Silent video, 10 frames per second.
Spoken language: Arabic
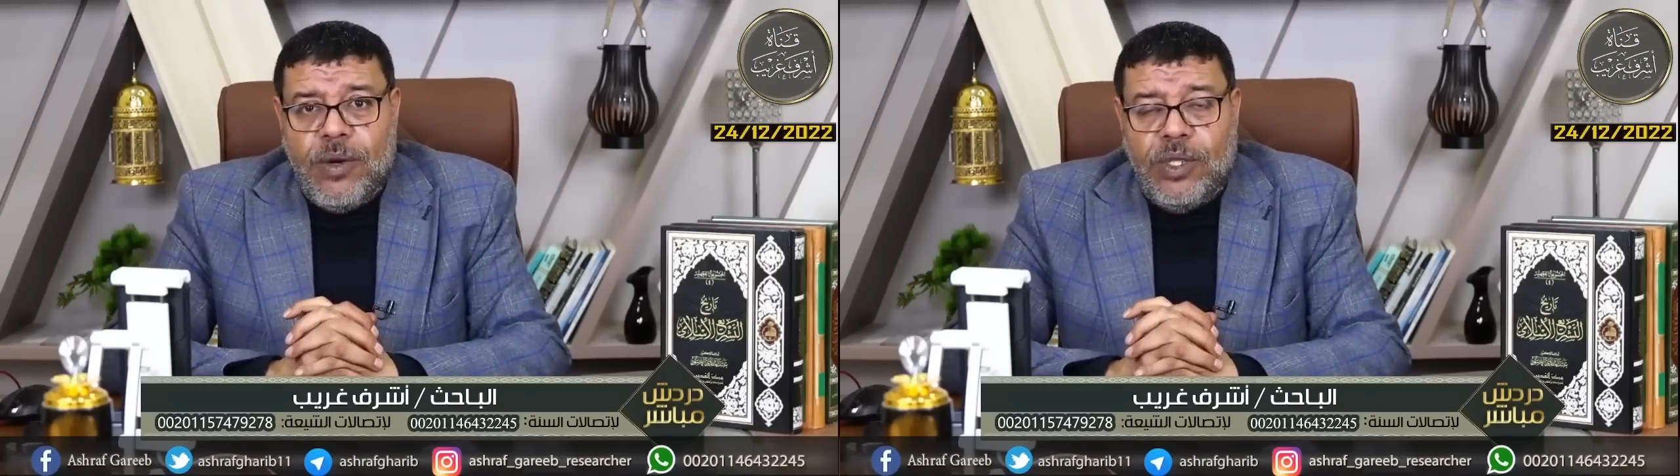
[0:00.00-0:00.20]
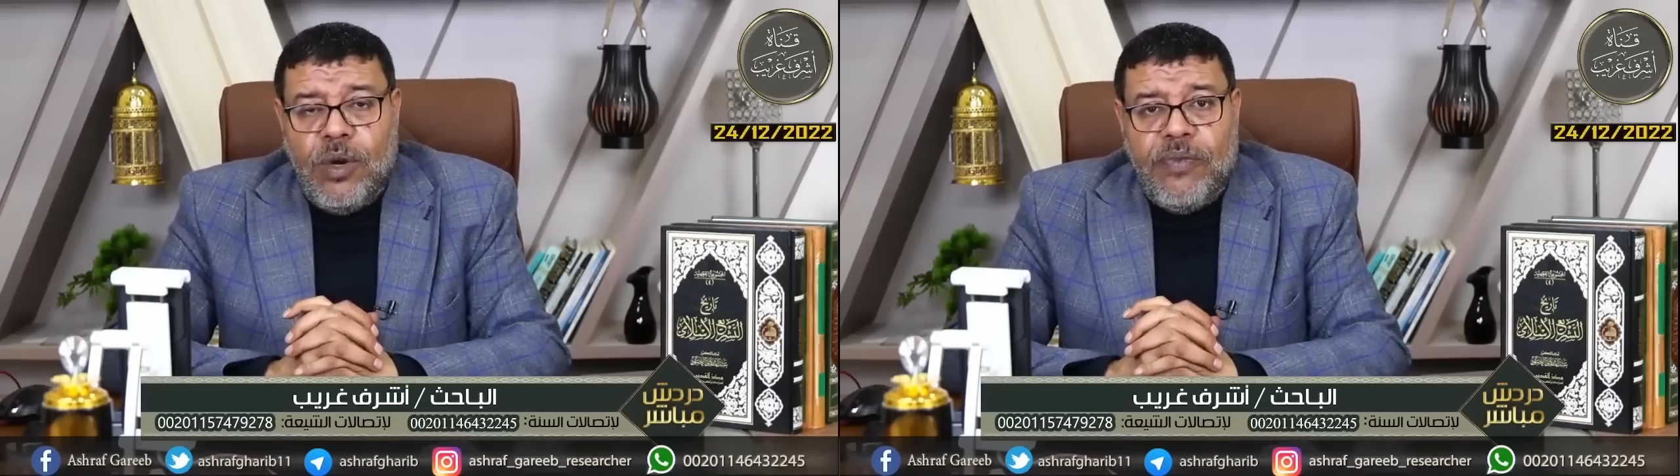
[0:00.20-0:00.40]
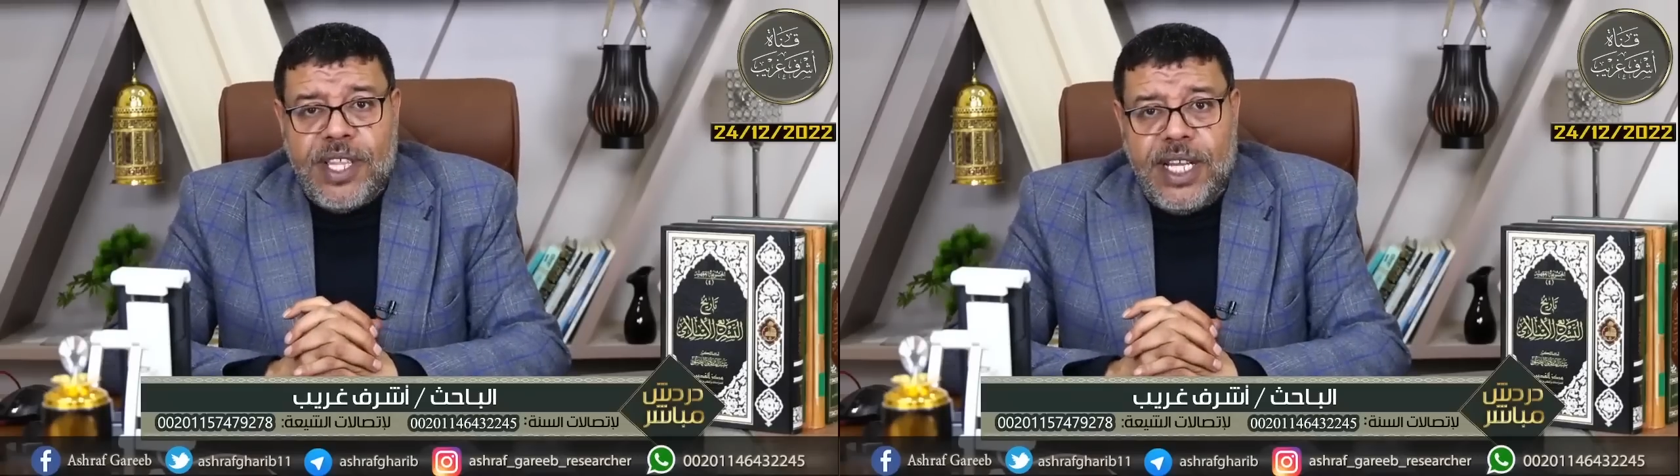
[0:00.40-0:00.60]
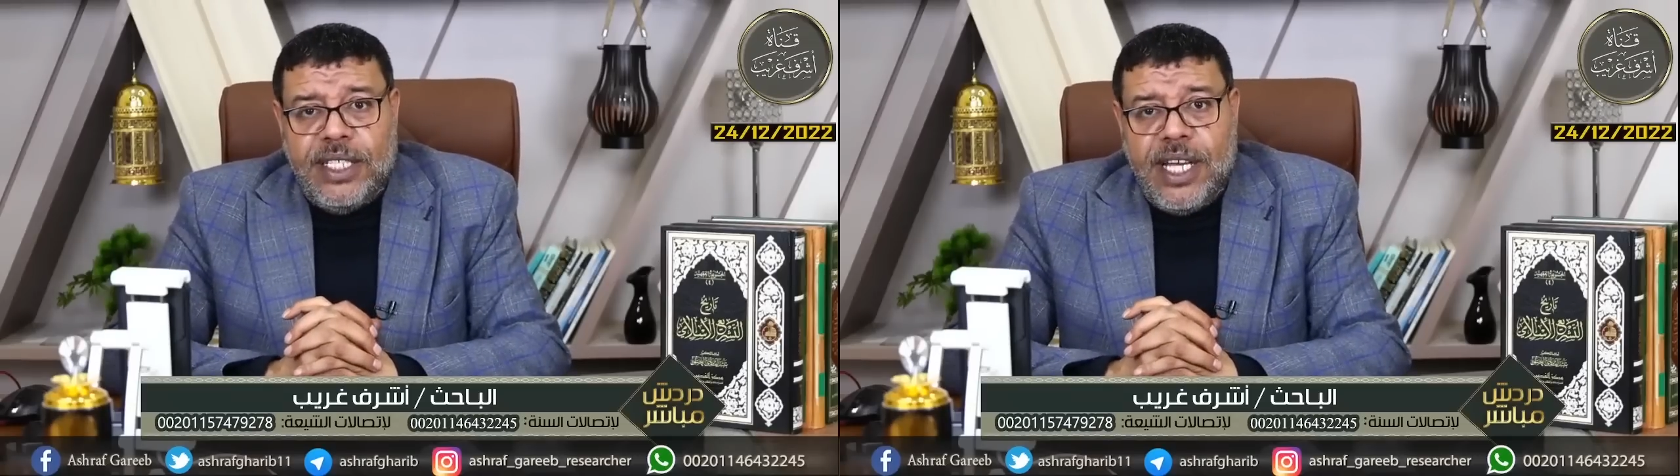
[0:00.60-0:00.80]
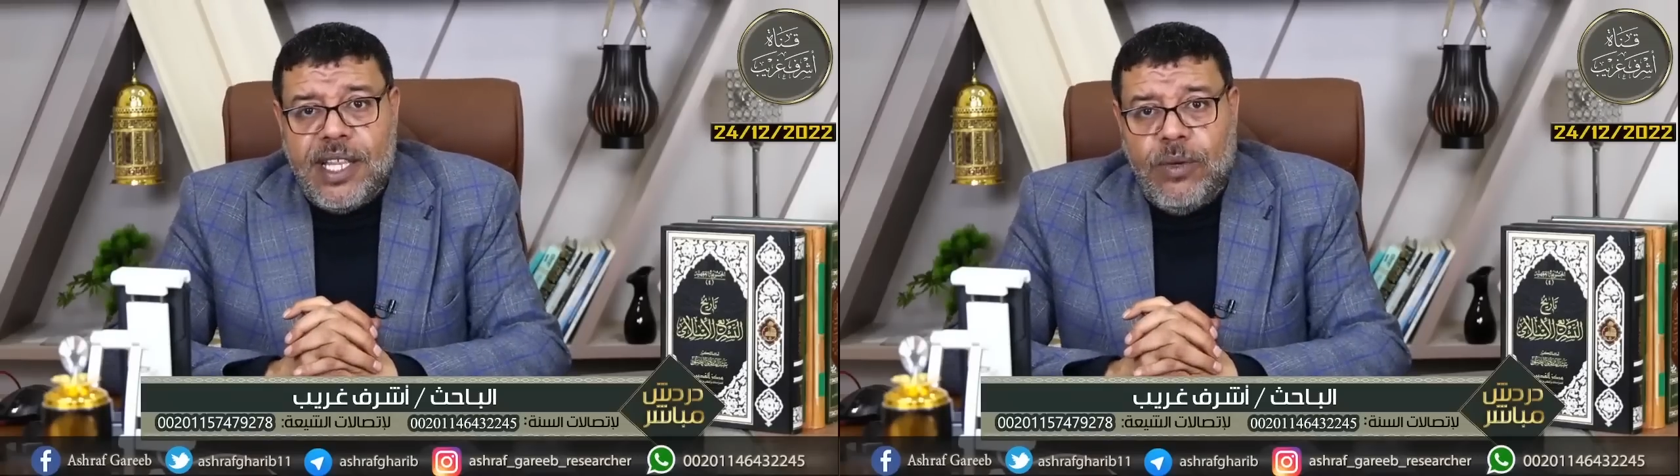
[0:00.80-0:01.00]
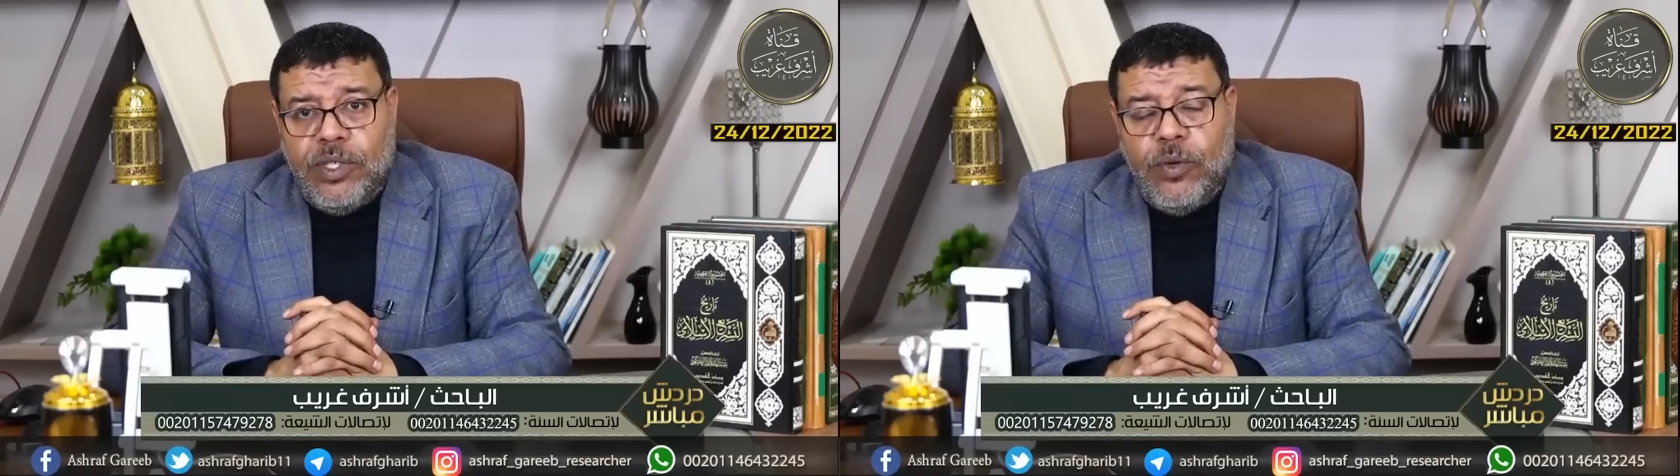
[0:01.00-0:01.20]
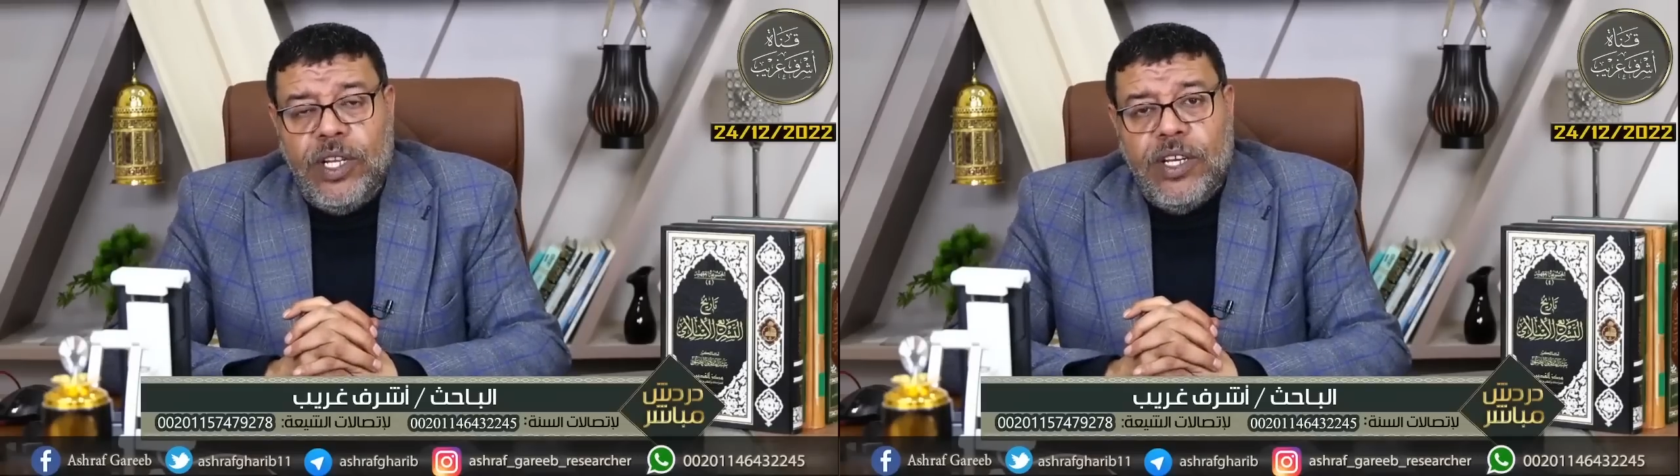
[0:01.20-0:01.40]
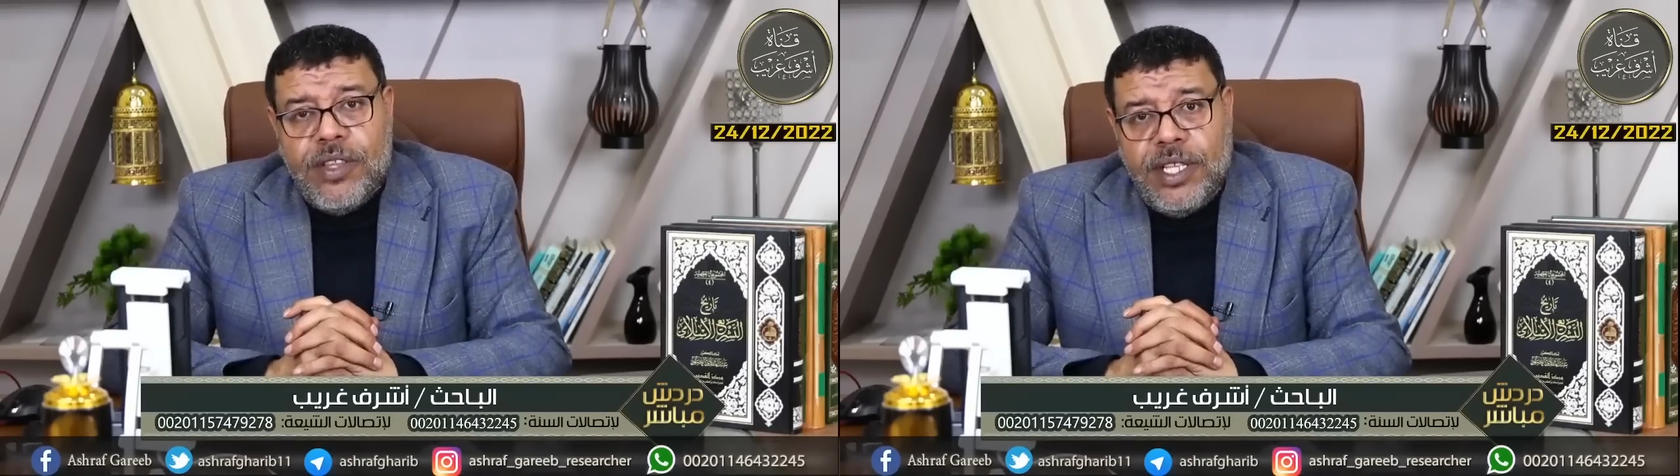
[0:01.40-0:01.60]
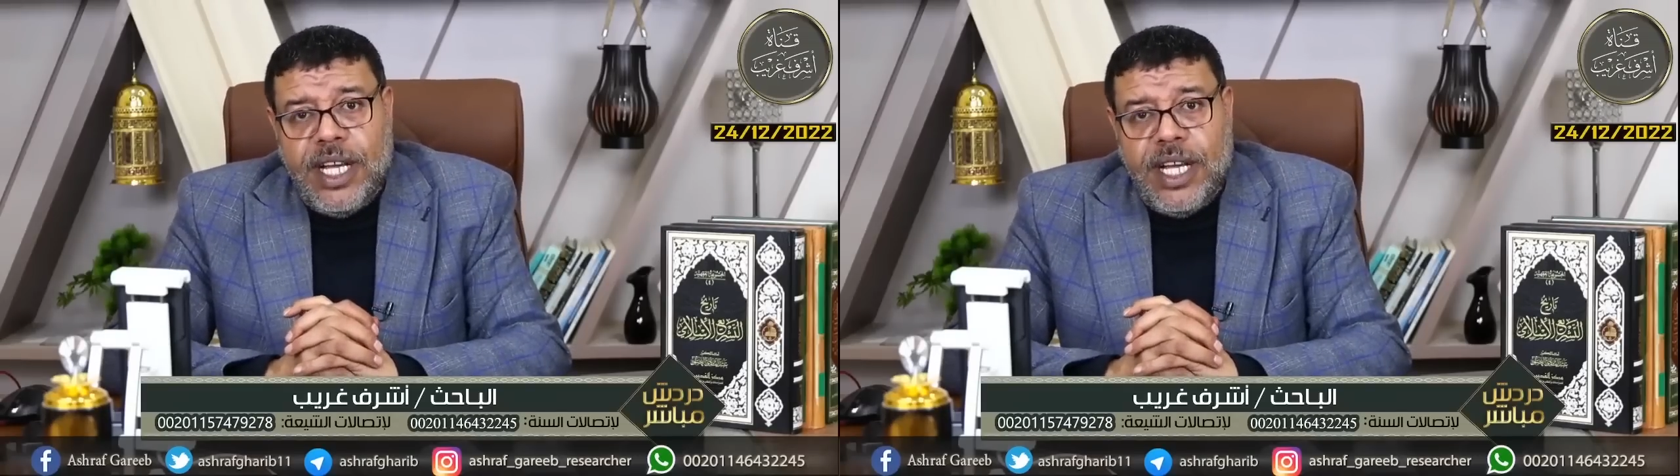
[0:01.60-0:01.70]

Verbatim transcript: وتوفى سنه كذا وتقول لي قصه